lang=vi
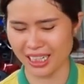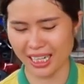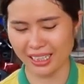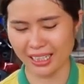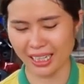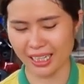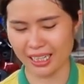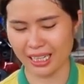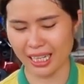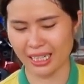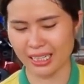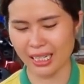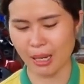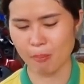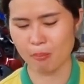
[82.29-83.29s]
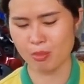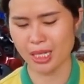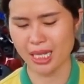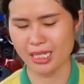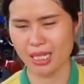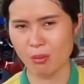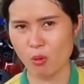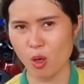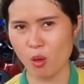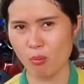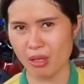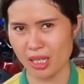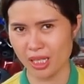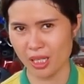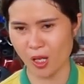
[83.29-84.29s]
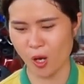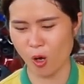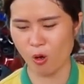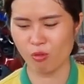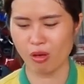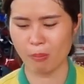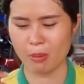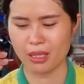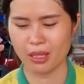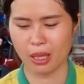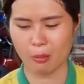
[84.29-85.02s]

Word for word: trái này là năm trái Sabo Mexico và bên